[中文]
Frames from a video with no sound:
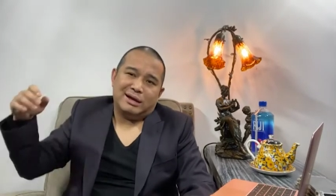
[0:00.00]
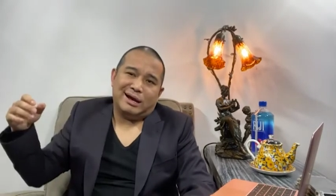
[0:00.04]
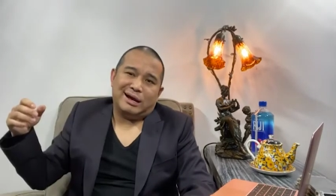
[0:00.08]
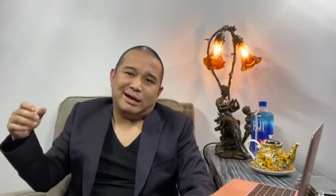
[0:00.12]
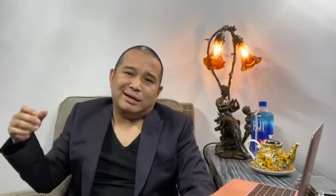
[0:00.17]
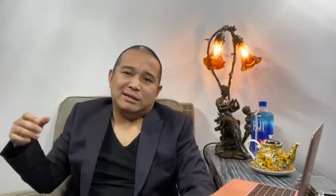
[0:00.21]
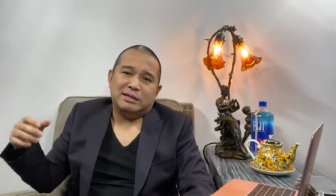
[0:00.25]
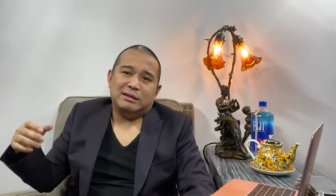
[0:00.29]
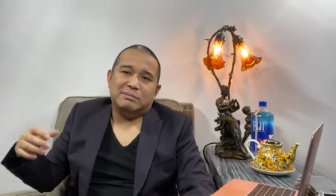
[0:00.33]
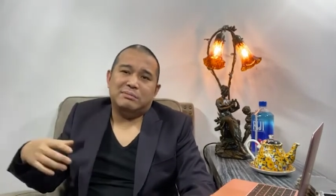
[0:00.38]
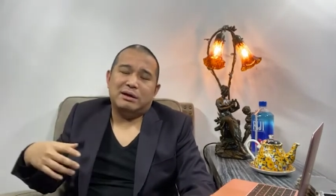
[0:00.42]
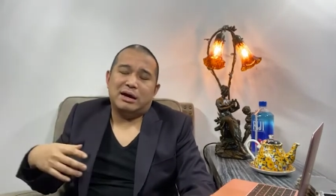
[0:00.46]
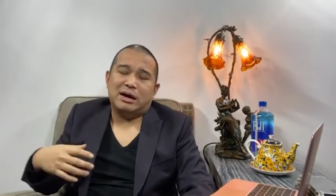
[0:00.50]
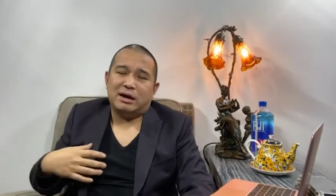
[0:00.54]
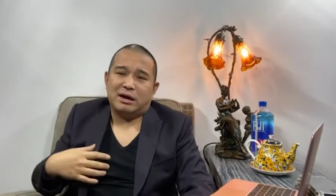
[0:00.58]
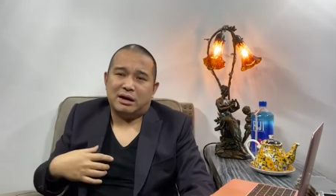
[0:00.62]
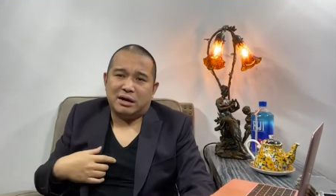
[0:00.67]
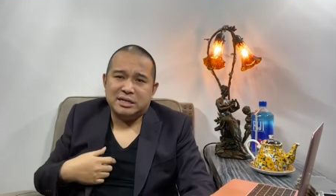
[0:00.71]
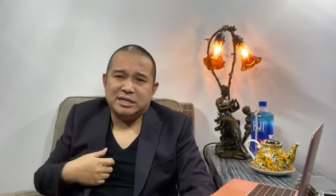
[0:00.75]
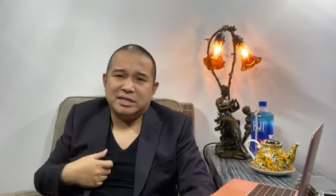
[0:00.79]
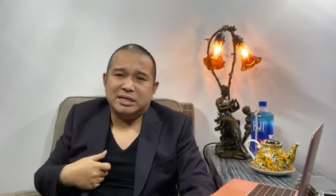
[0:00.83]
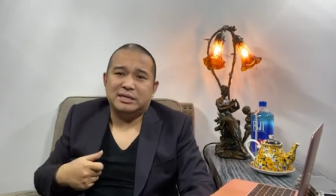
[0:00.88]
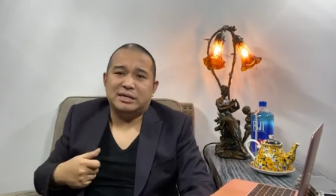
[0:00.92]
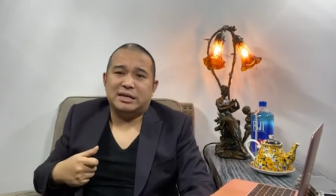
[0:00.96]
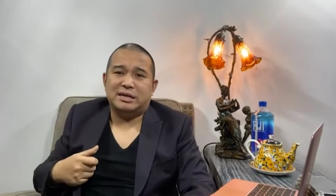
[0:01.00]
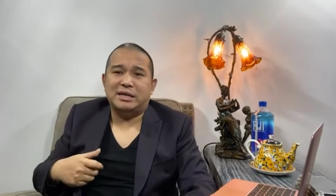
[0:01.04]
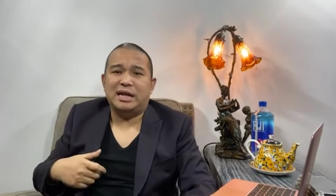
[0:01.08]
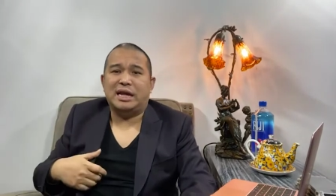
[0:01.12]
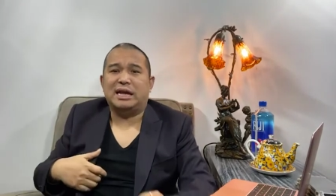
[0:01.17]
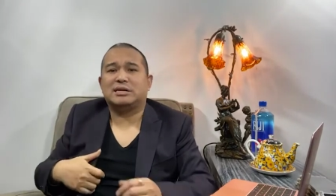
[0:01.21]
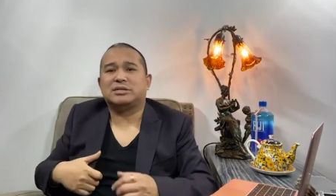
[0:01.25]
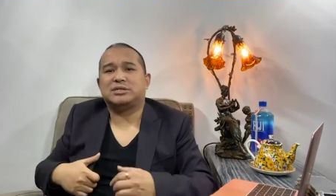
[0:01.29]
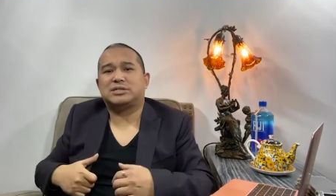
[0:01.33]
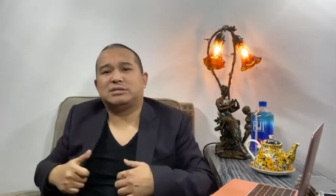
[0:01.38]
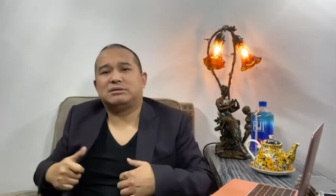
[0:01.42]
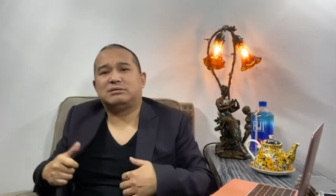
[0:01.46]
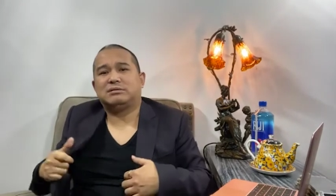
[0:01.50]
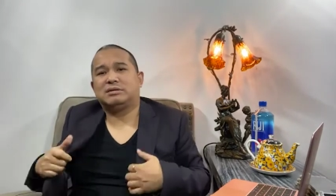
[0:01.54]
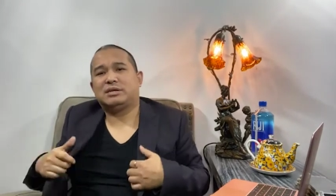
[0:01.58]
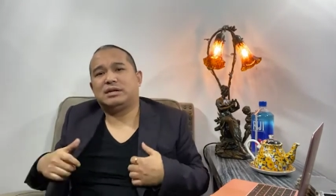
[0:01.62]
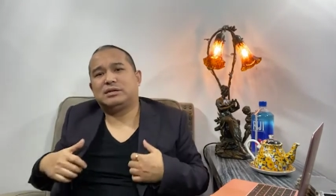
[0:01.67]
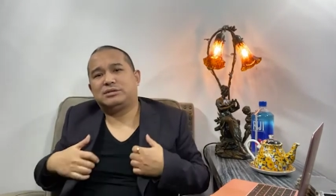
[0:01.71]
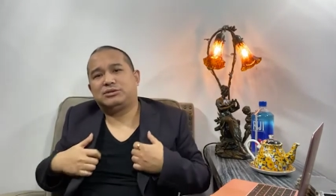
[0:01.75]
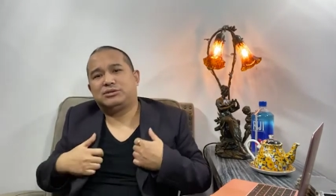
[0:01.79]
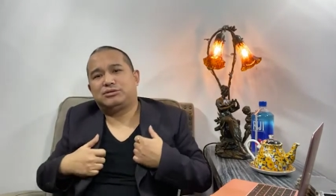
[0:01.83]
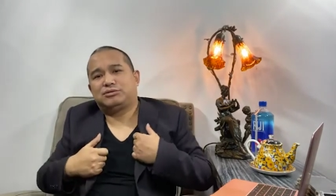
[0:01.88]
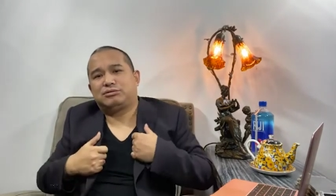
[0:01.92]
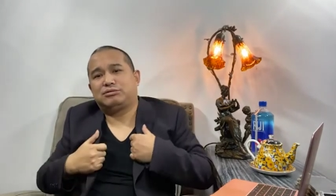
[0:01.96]
啊，那么而且呢，那个时候
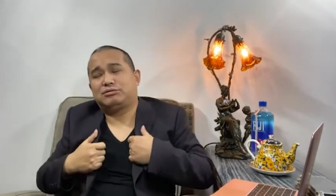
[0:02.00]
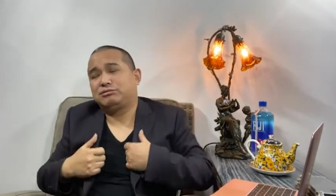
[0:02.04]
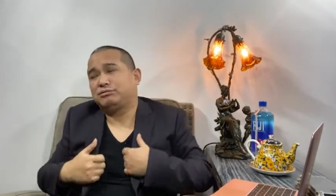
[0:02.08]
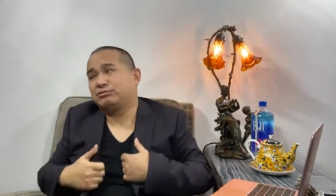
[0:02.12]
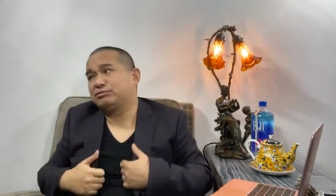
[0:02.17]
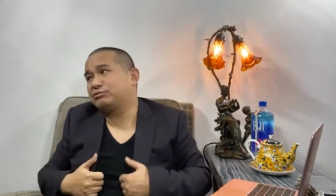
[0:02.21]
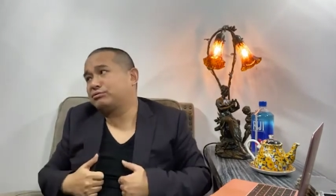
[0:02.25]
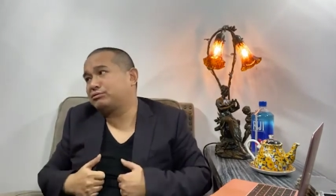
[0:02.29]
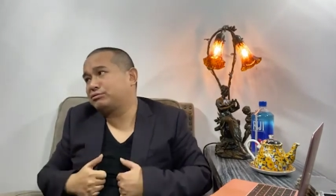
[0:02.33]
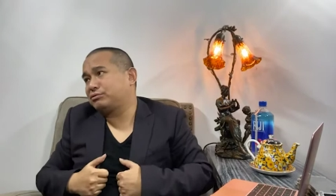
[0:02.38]
呢，出